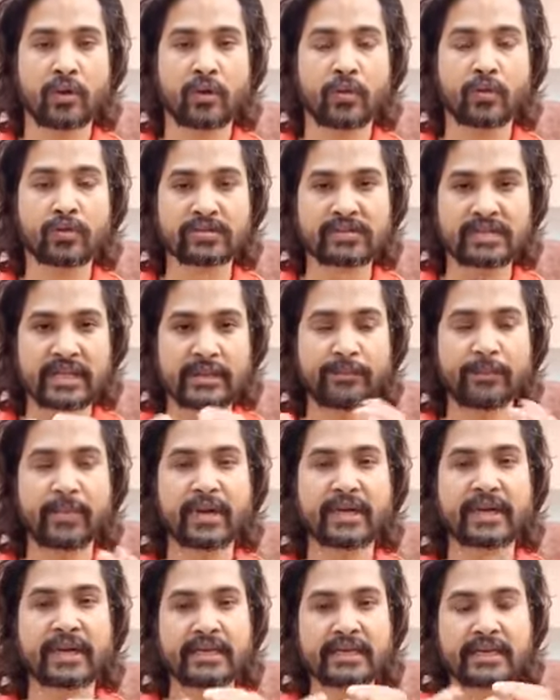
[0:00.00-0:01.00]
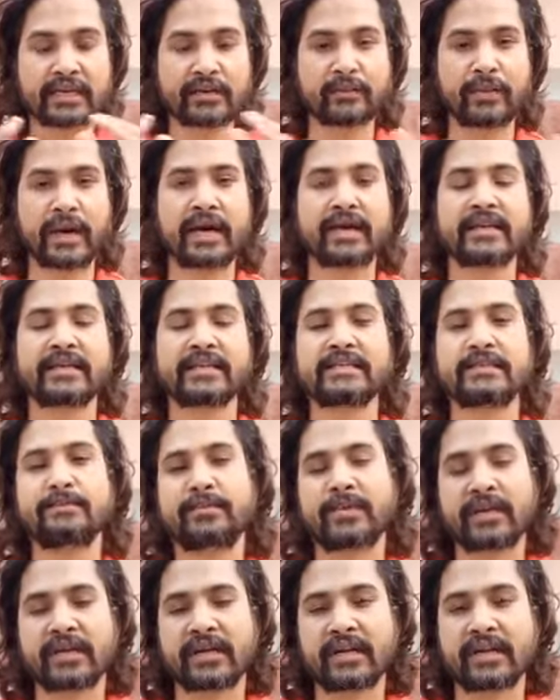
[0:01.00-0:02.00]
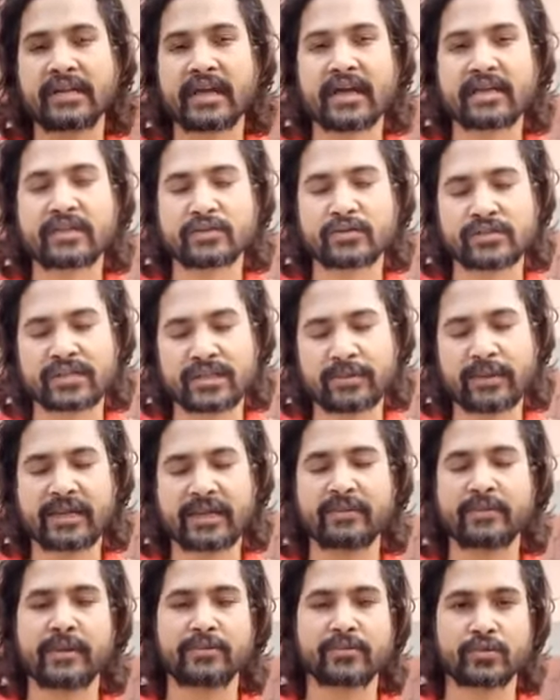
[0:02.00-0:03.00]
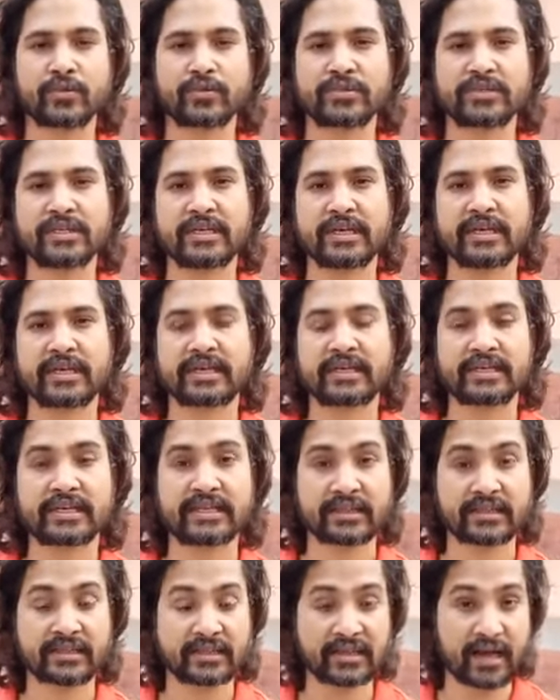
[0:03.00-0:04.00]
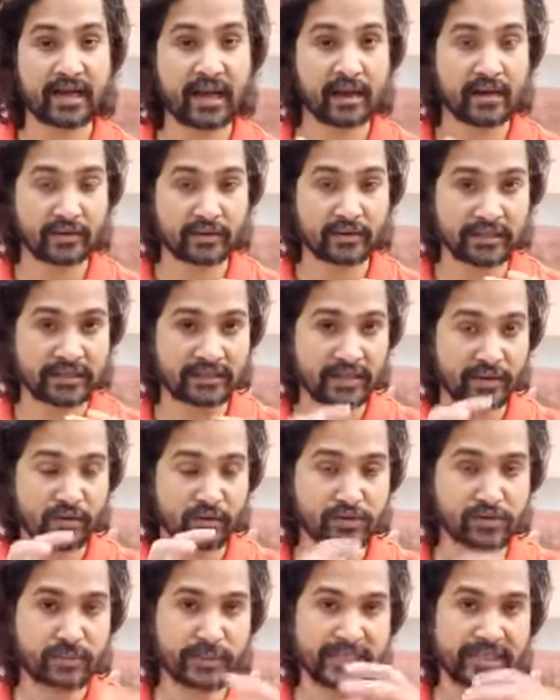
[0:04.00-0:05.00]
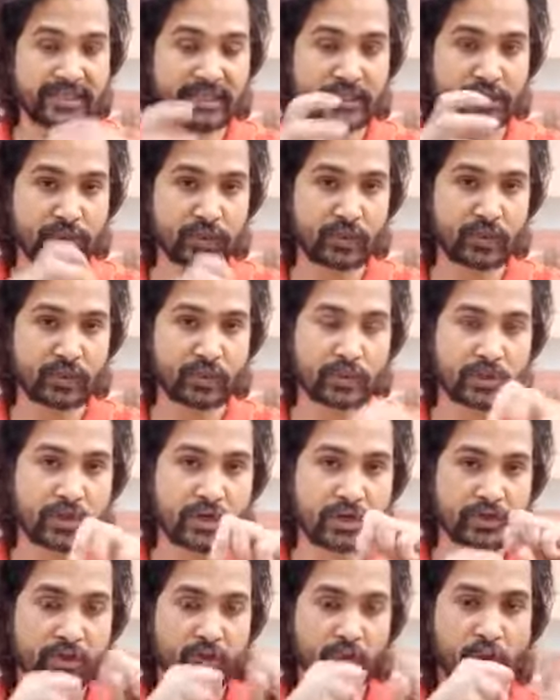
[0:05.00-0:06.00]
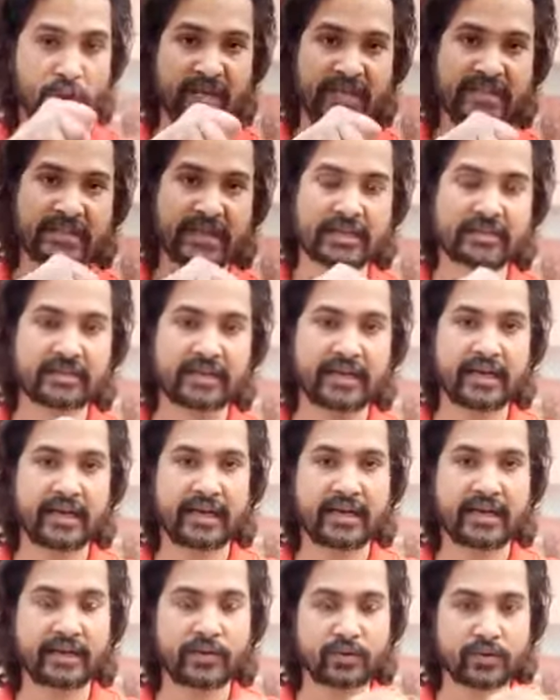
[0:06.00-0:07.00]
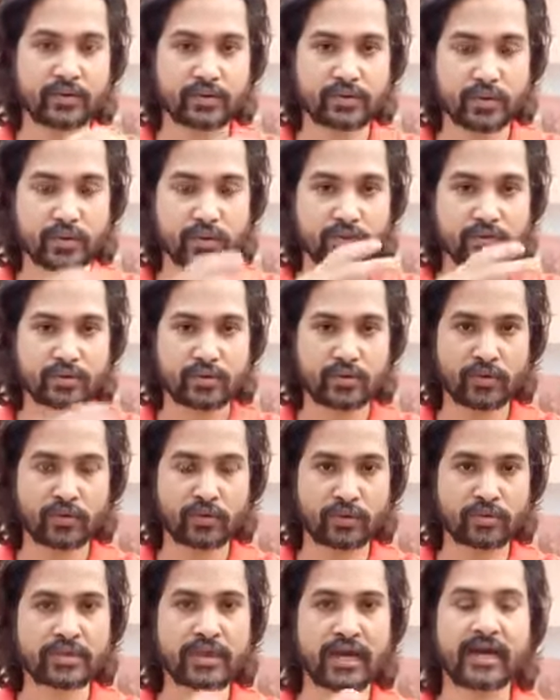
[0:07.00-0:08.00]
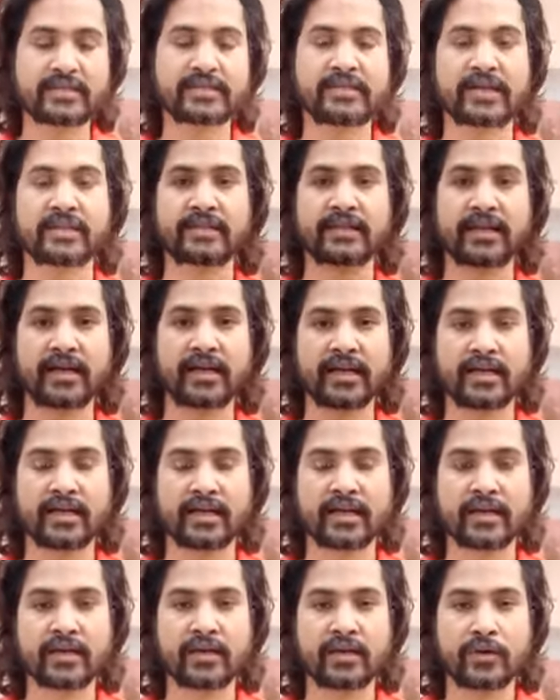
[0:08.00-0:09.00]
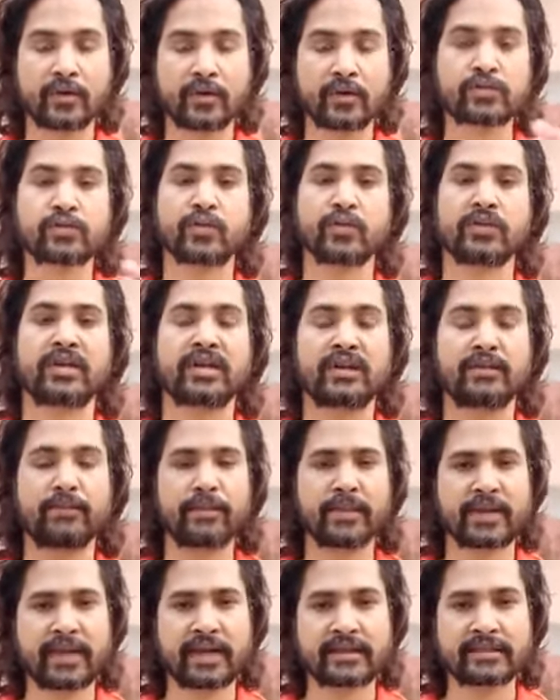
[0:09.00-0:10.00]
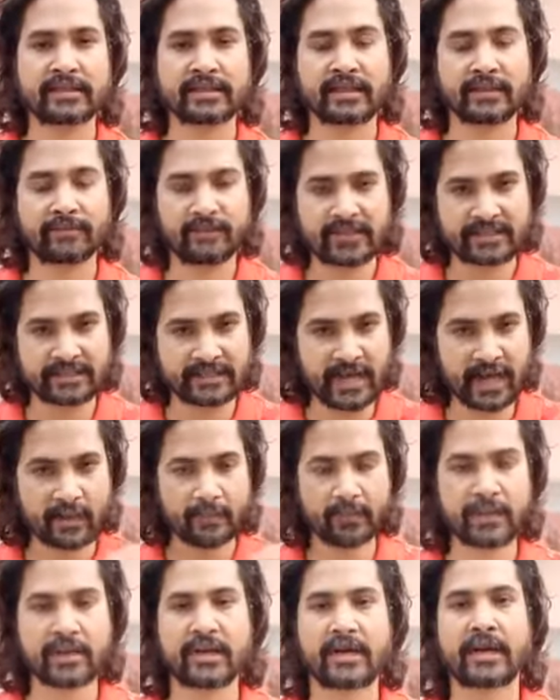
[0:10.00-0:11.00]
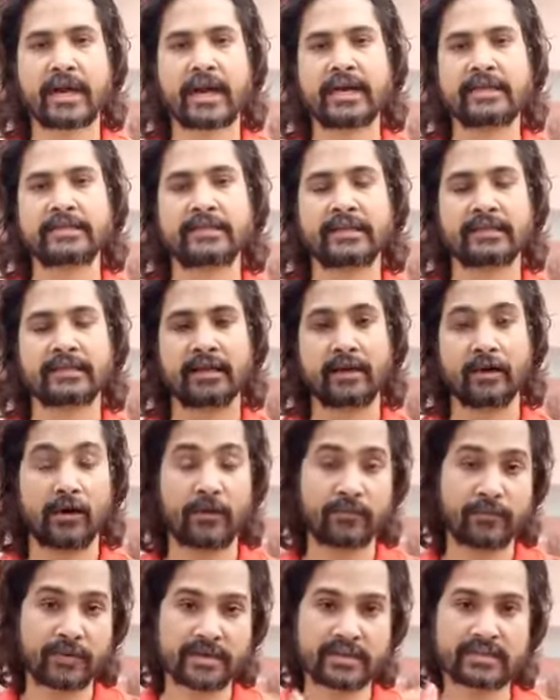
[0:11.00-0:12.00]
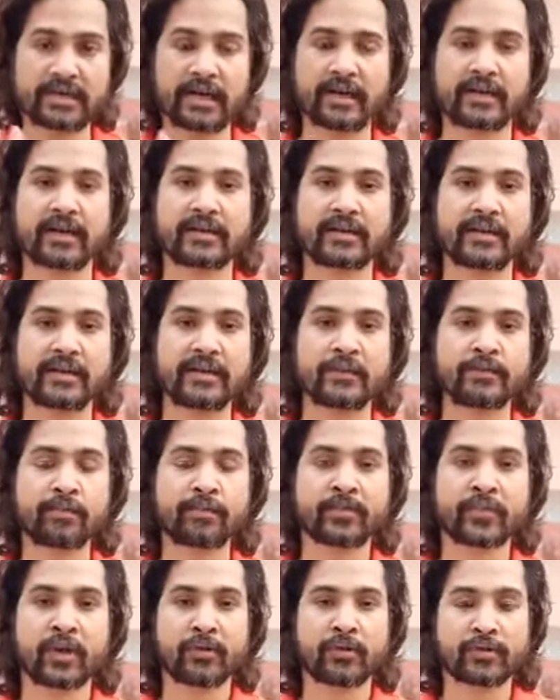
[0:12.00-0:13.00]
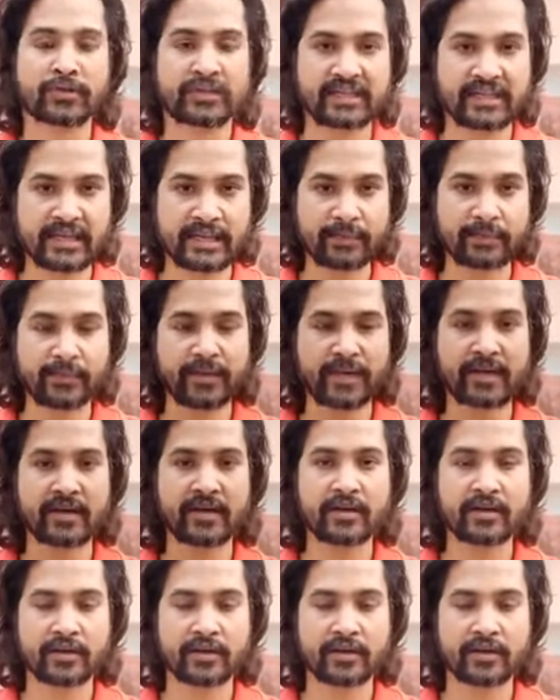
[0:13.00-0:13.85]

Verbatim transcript: उस दीपक के निर्माण की जब प्रक्रिया है तो उसके बारे में आप सोचिए कितना कितना उस मिट्टी को तोड़ा जाता है उसको उसको गुथा जाता है उसको नरम बनाया जाता है फिर चाक पर लगाया जाता है और फिर जा कर के वो दीप का